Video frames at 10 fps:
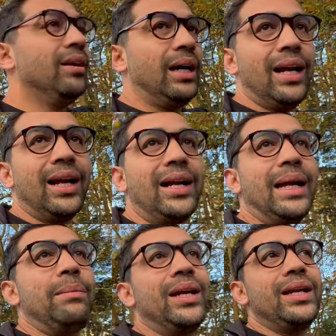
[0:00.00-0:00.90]
अलग अलग
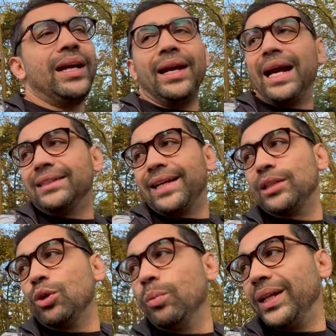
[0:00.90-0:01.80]
टाइप की ये ऐसे
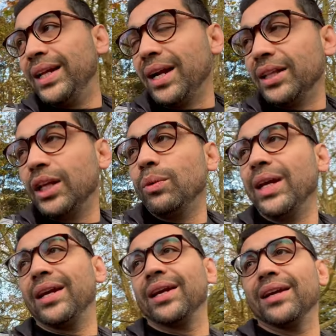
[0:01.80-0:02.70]
कैसे घूम लेती है डरती क्यों नहीं
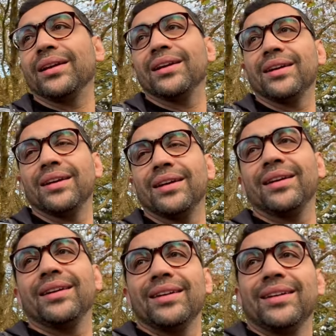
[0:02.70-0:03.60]
है ये
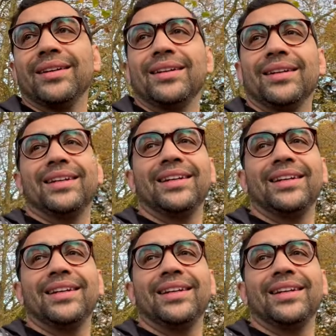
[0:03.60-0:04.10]
हाँ,